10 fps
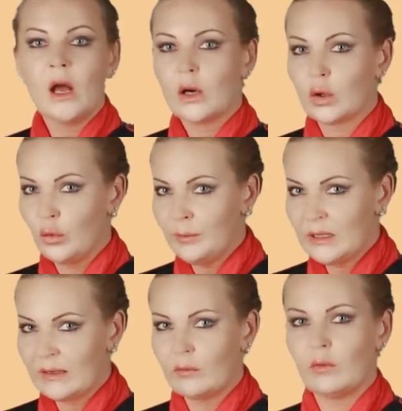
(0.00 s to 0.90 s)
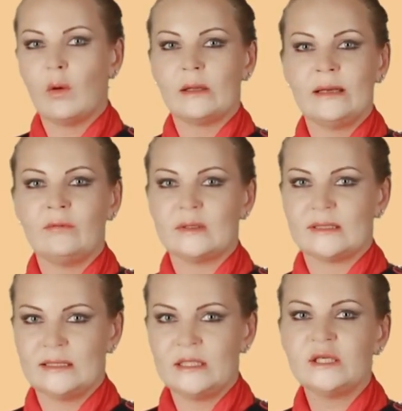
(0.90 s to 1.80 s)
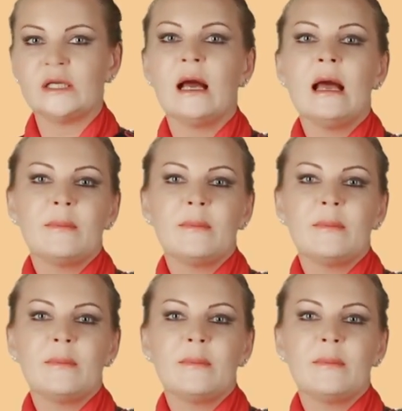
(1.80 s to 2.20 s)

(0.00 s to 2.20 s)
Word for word: Кроме того, у одного из задержанных